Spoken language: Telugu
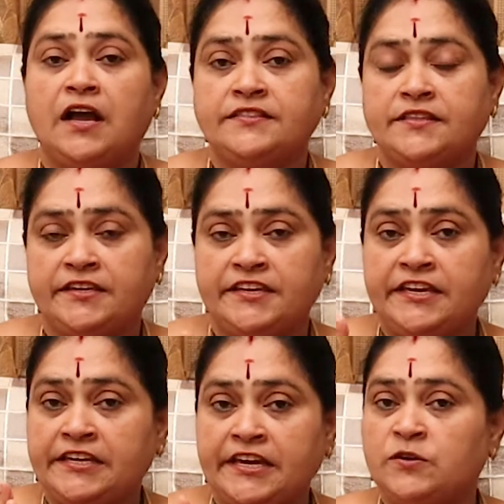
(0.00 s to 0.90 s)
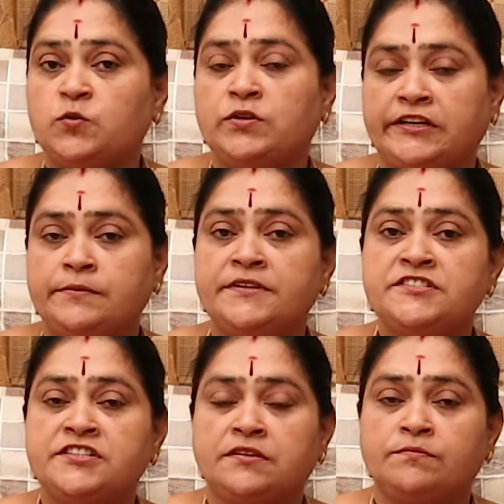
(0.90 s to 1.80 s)
అయితే ఈ ఏనుగు
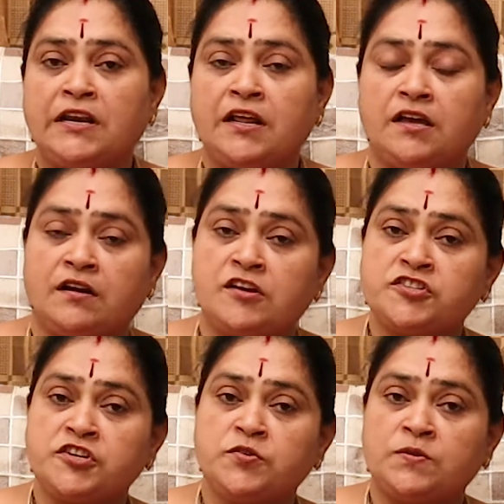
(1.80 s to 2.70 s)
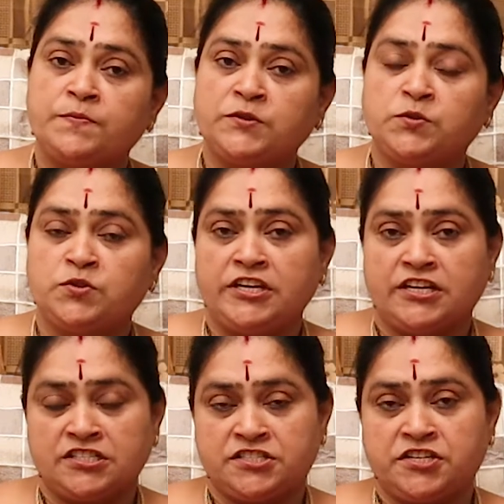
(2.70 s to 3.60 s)
కనిపించటం వల్ల రాజయోగం పడుతుంది
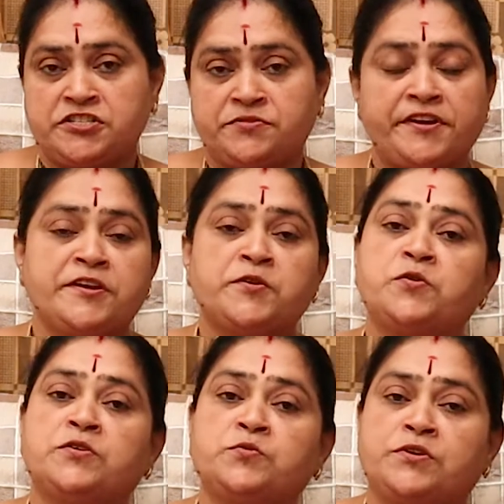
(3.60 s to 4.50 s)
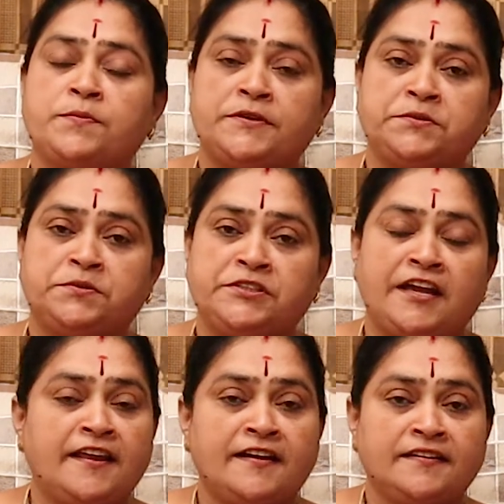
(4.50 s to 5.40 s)
అష్టైశ్వర్య యోగం కూడా పడుతుంది
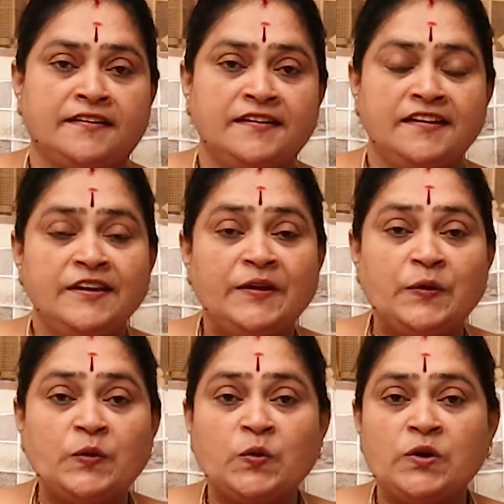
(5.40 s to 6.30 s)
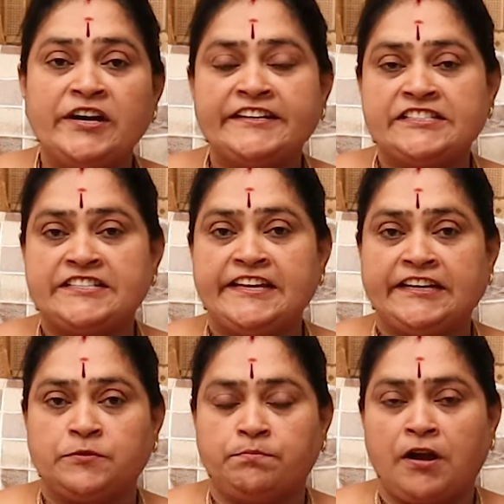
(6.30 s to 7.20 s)
అలాగే గోల్డెన్
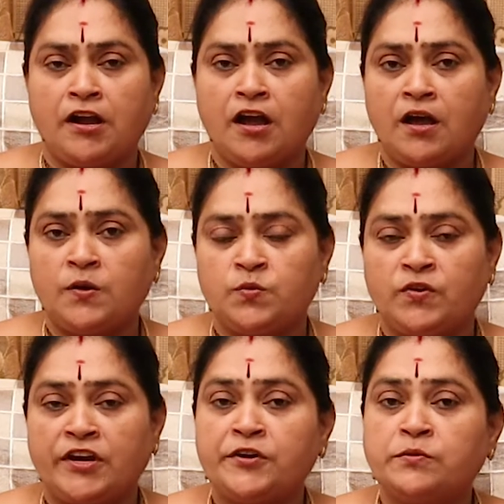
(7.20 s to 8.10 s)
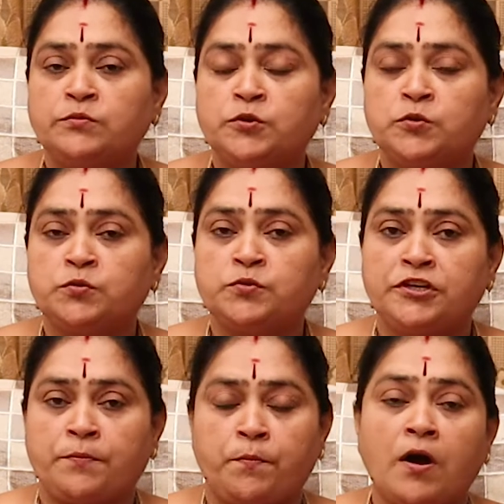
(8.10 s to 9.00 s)
స్నేక్ బంగారు వర్ణంలో
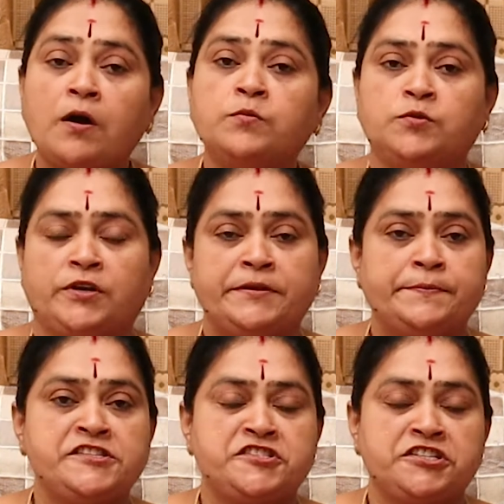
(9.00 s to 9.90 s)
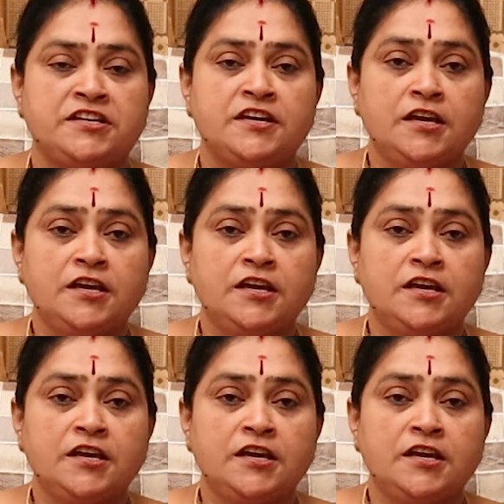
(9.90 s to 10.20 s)
ఉన్న పాము కనిపించి